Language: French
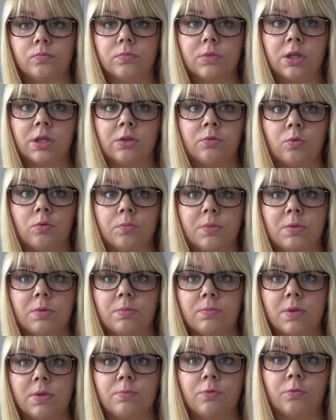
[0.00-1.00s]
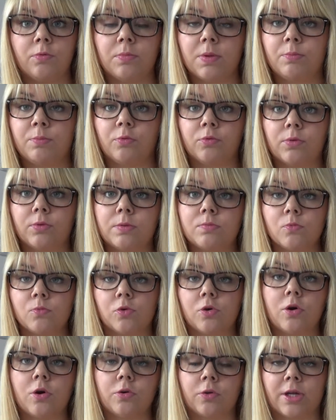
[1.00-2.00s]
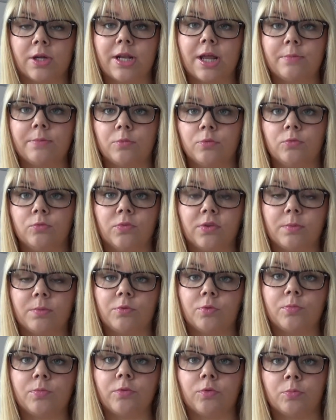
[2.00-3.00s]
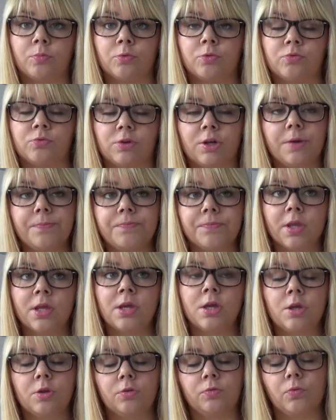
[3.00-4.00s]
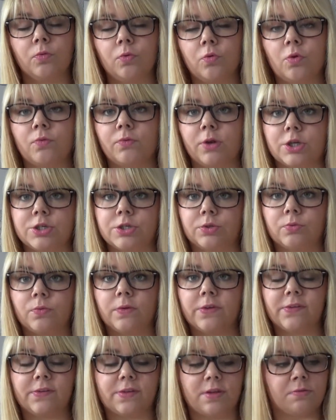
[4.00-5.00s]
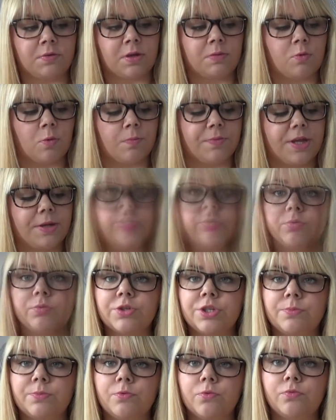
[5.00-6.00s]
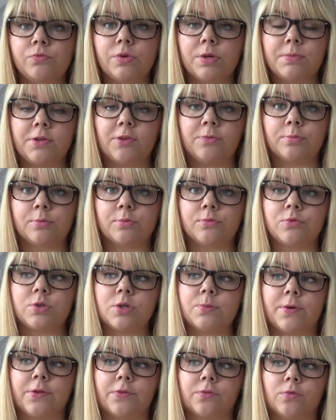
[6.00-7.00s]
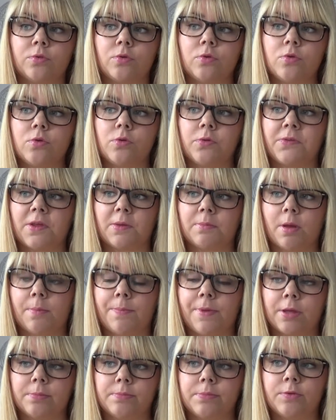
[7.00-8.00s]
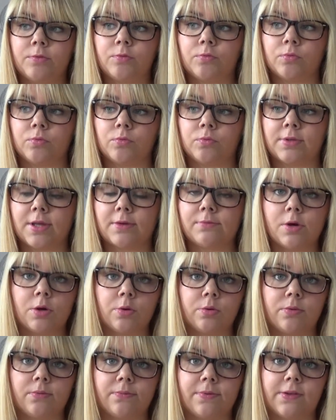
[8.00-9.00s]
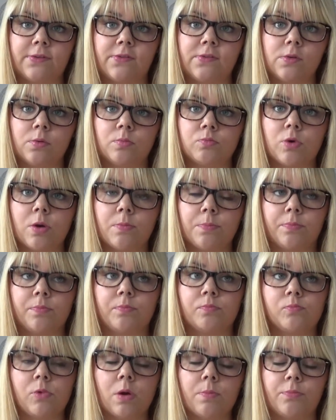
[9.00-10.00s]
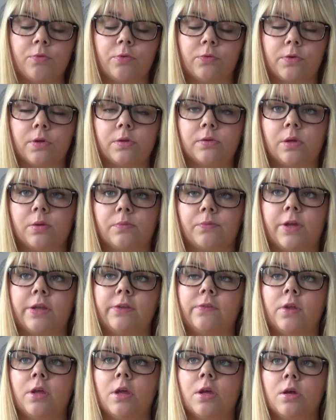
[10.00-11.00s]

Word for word: et dont, mes, besoins de mon corps réclament tout simplement ce produit là. Donc voilà, j'ai trouvé que c'était vraiment bien. Et donc j'ai beaucoup aimé ce produit parce que ça m'a permis d'avoir une fatigue moins pesante en fait